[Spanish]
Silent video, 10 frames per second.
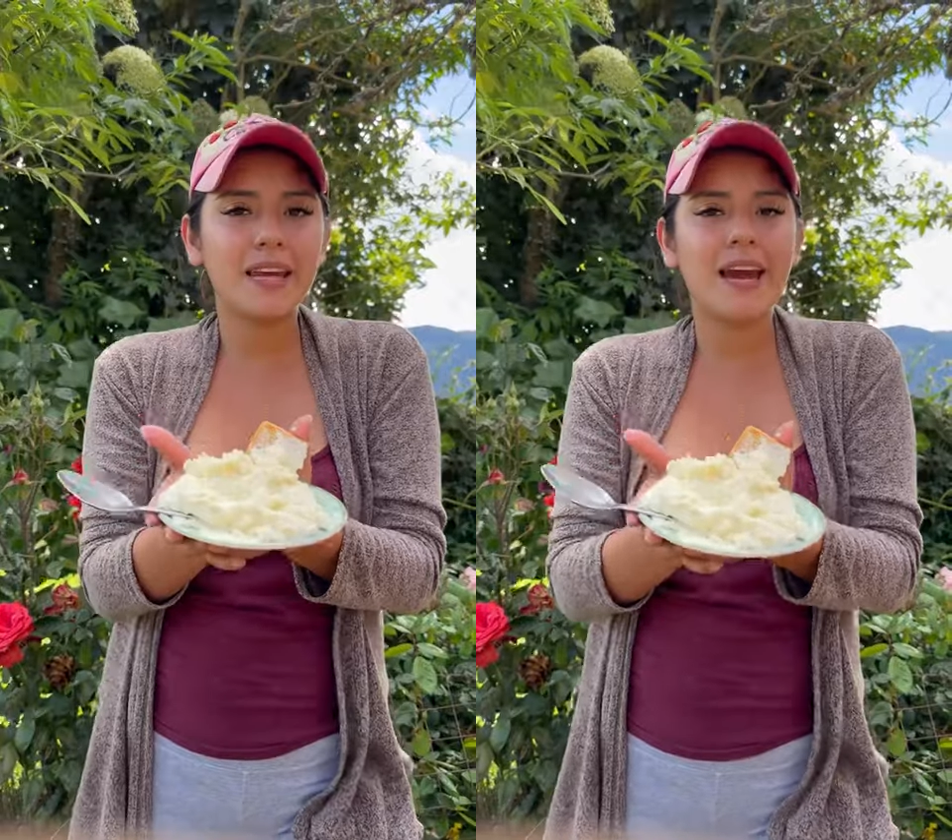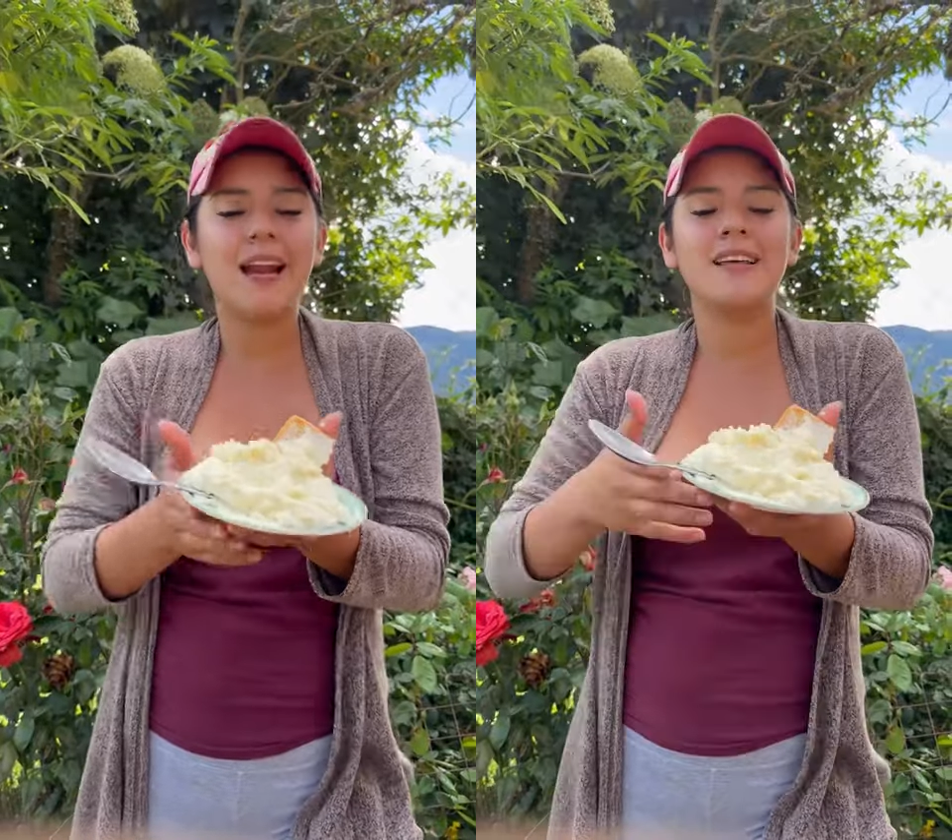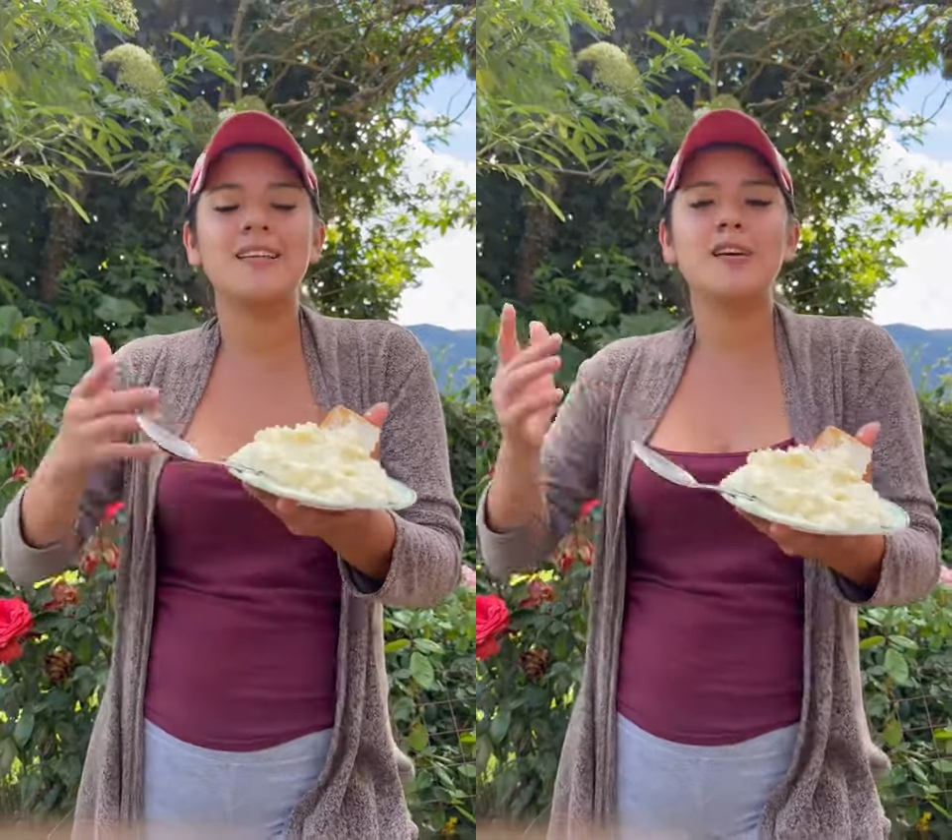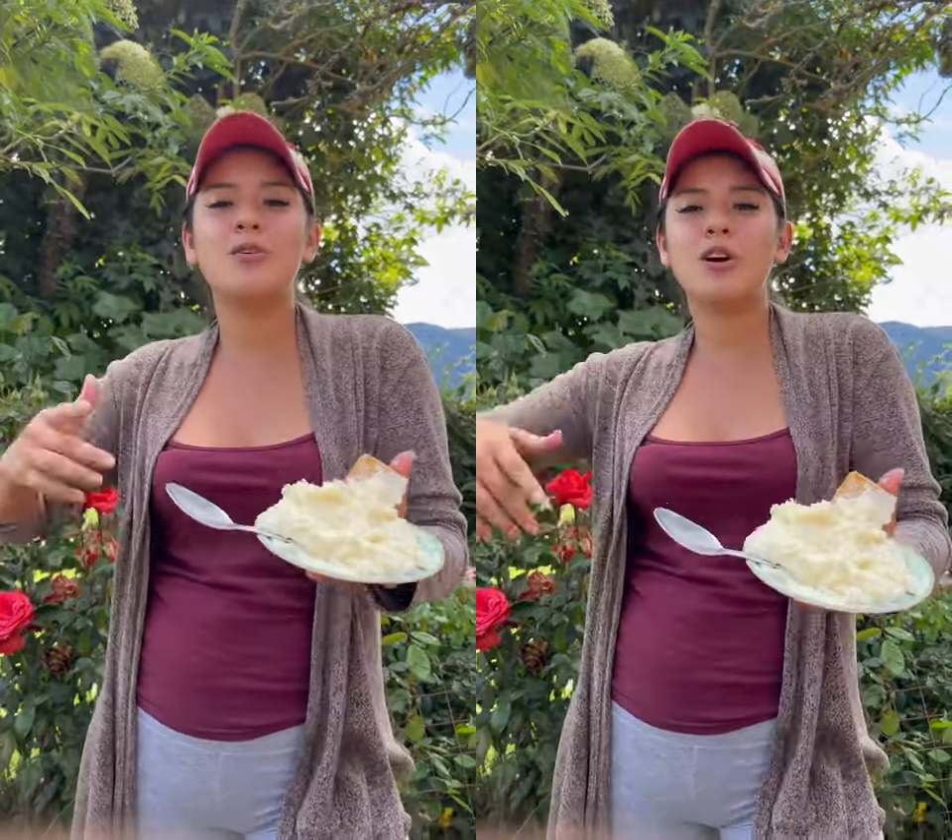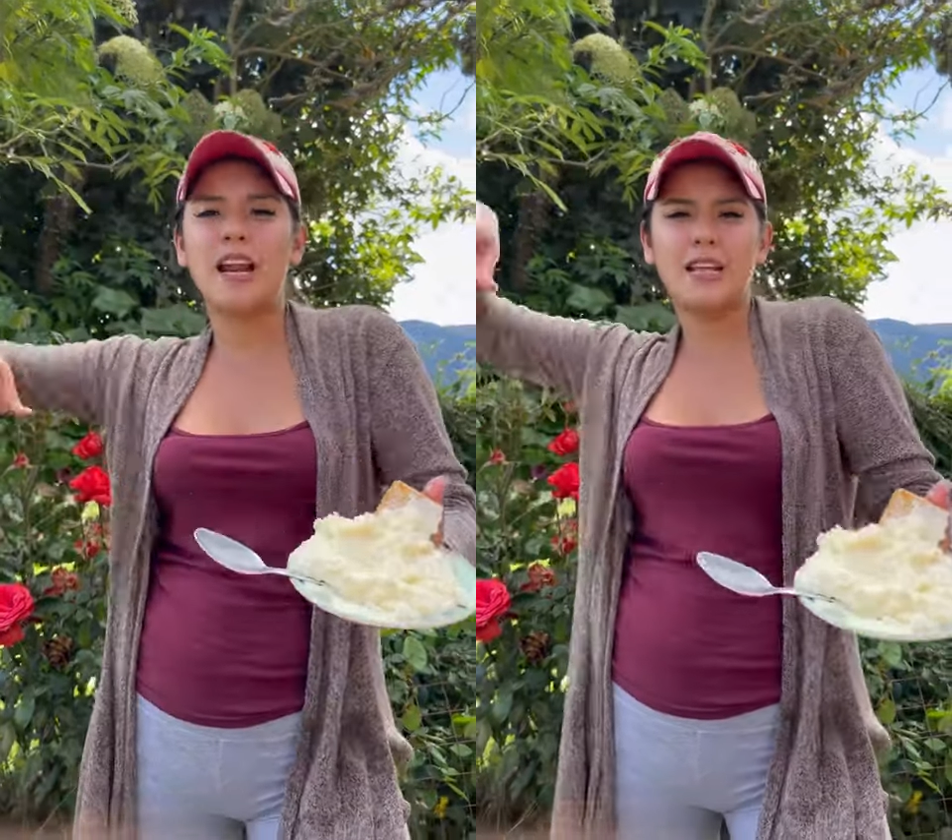que les
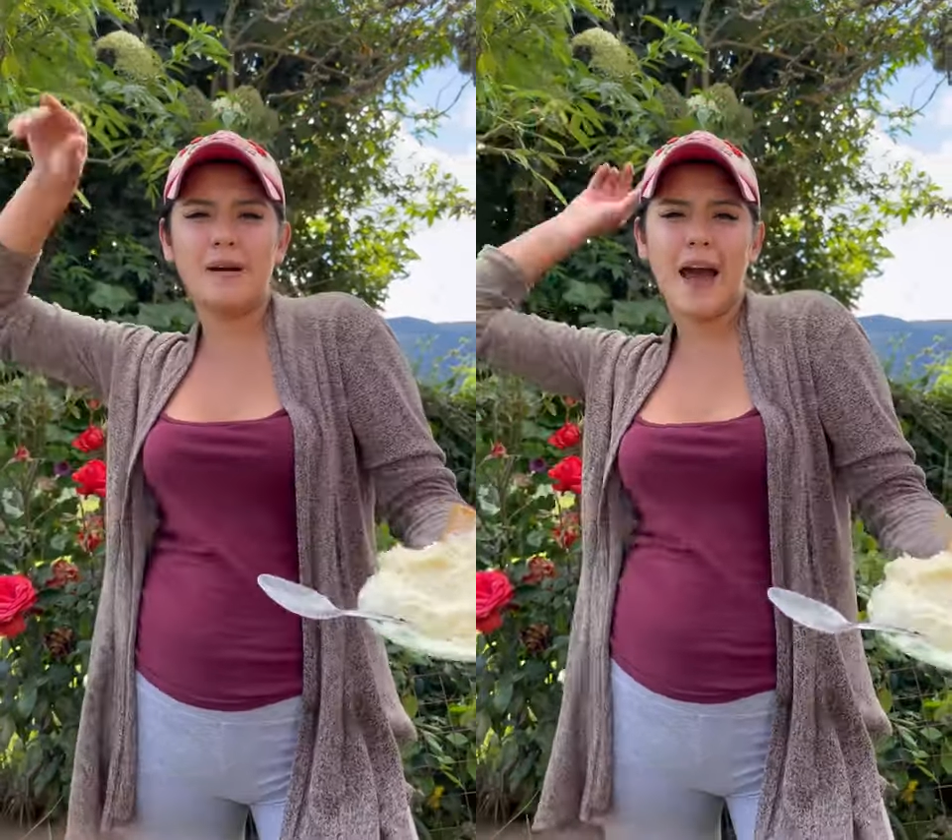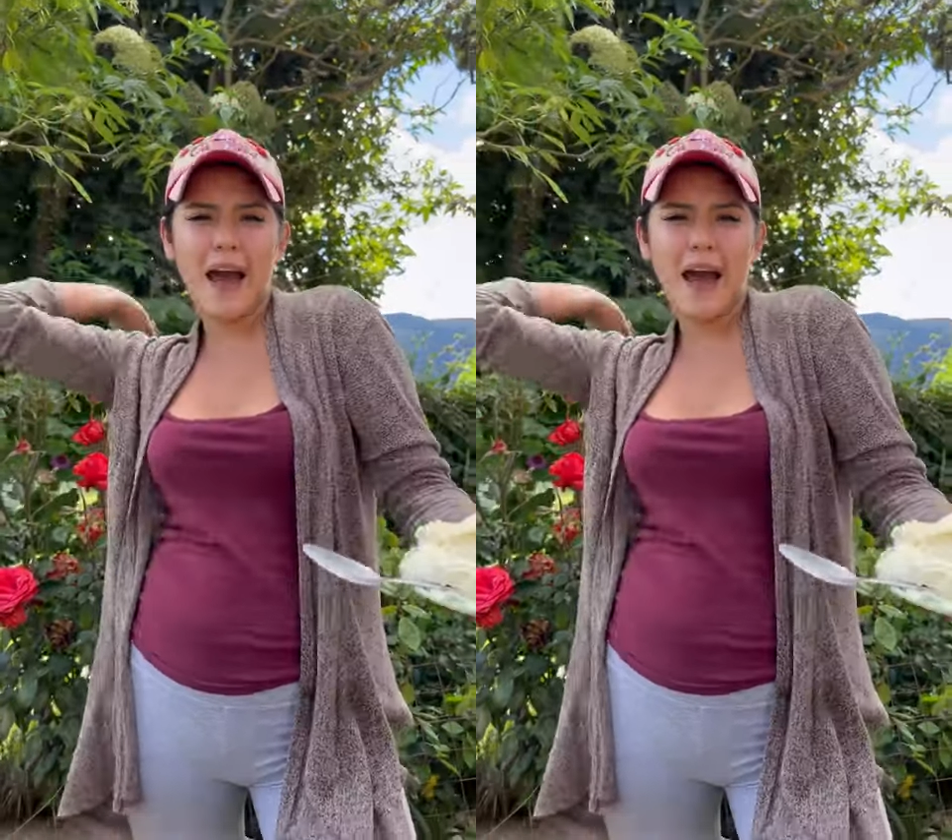aseguro que les va a